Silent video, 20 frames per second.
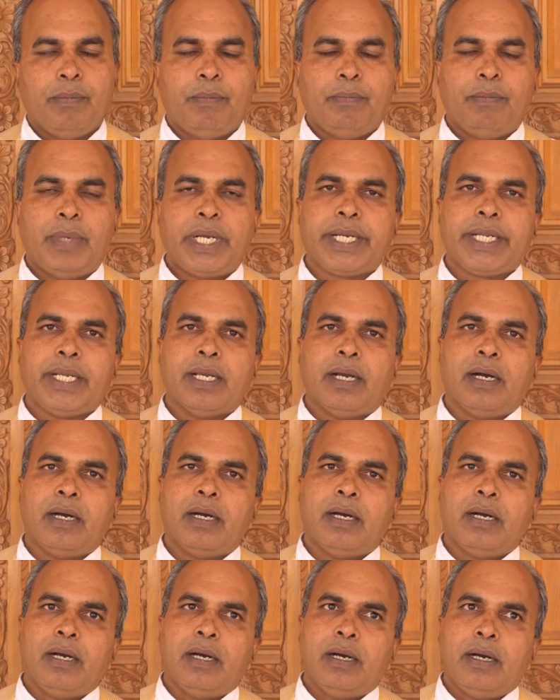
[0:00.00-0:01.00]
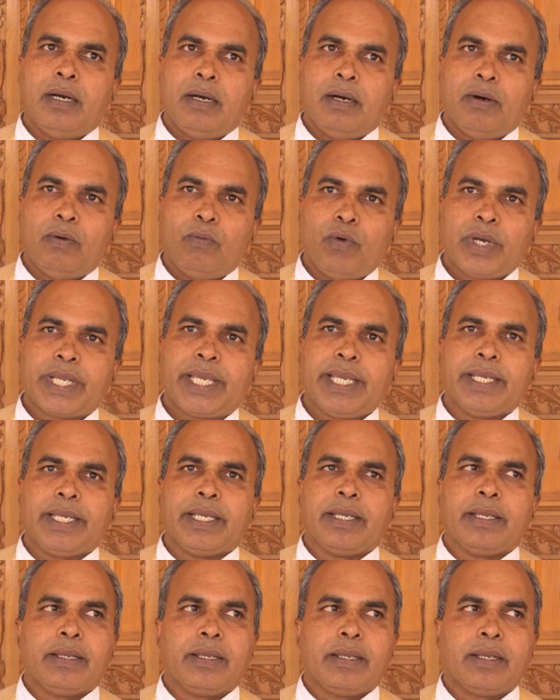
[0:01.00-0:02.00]
मरिया वही
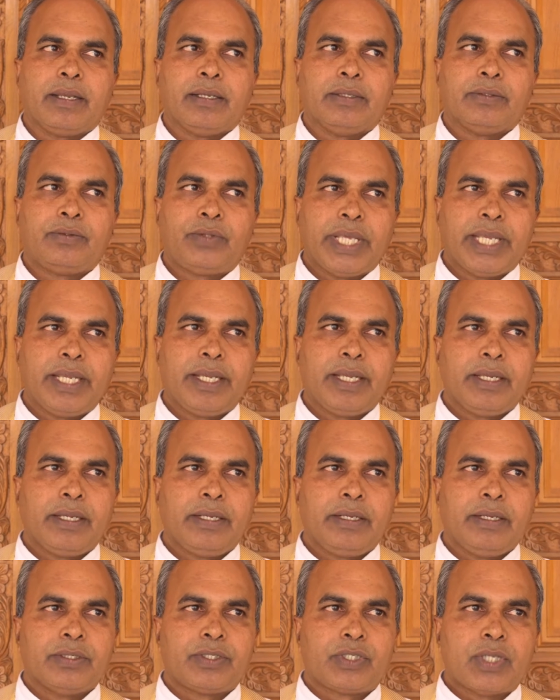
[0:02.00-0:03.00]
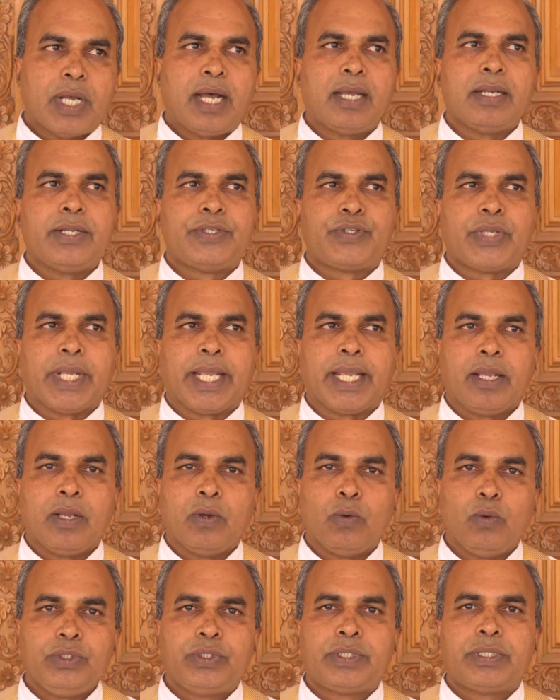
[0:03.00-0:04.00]
तीन साल से
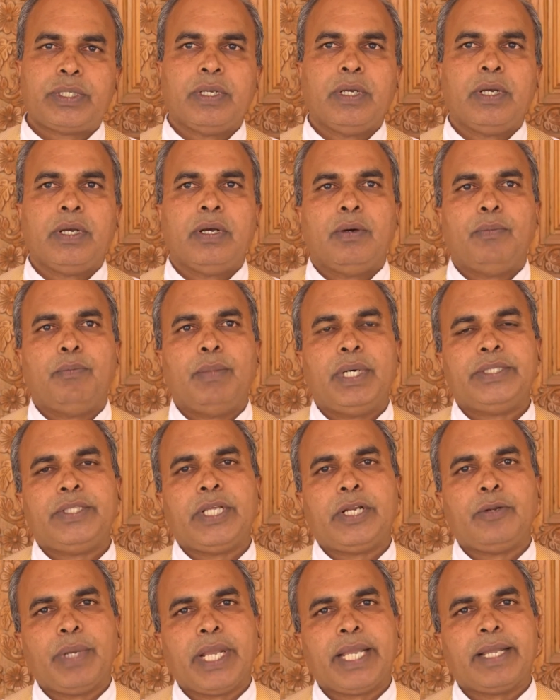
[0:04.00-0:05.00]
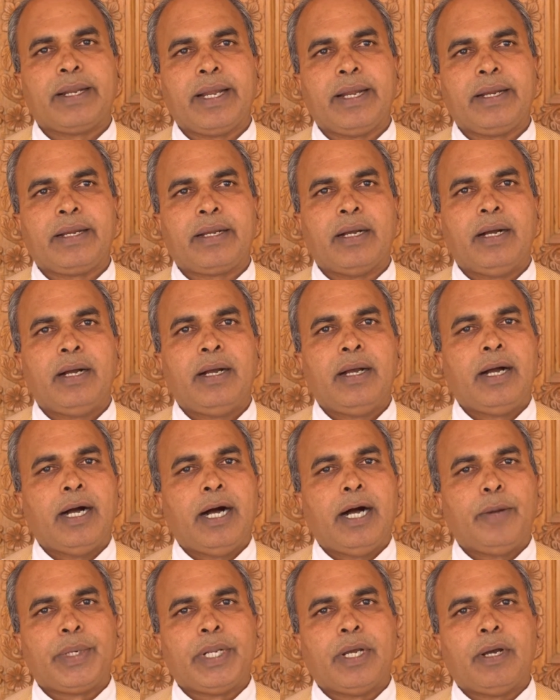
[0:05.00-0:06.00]
उस मंदिर में रहकर
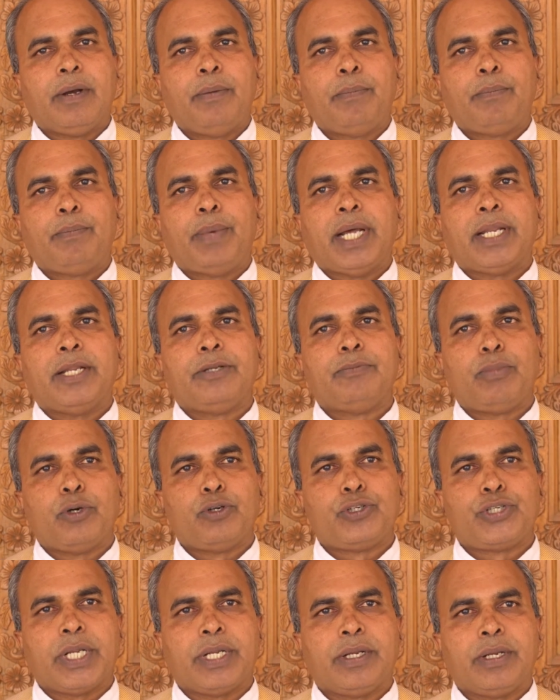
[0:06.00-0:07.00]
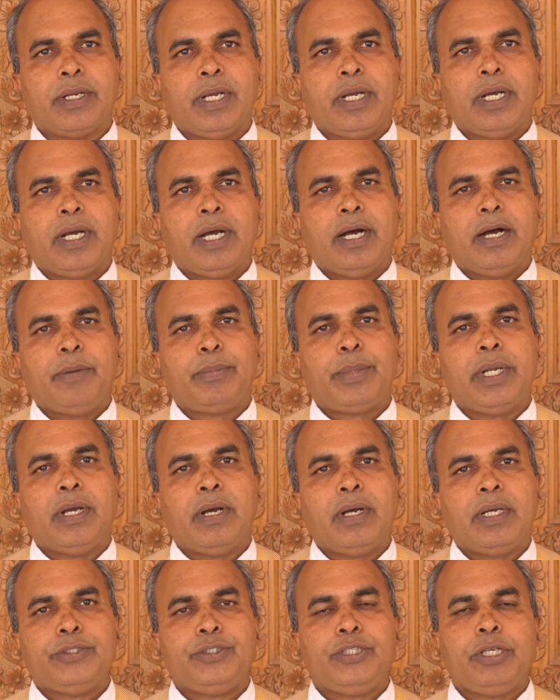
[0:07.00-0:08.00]
अपना पालन पोषण अपना
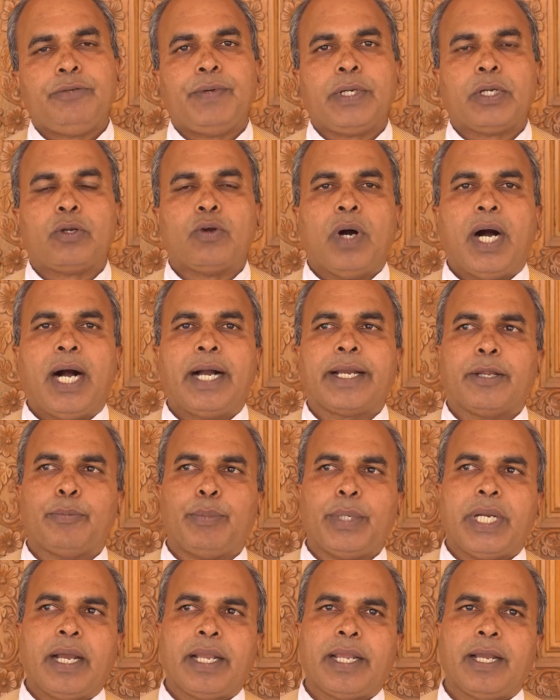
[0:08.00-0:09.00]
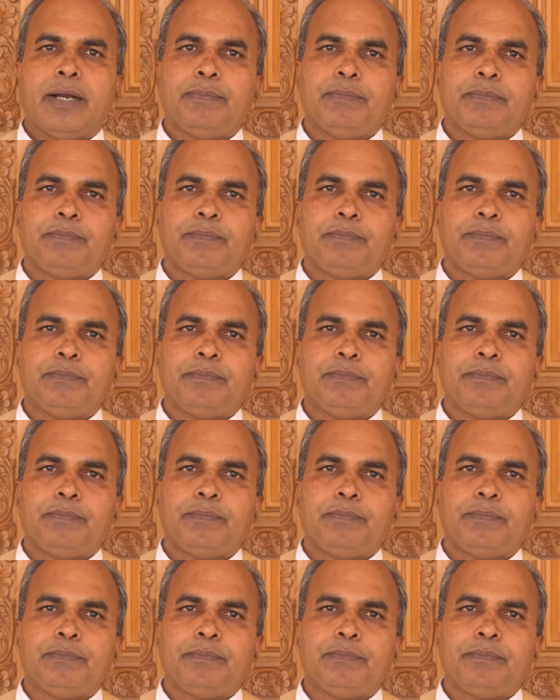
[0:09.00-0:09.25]
जीवन को आगे बढ़ाया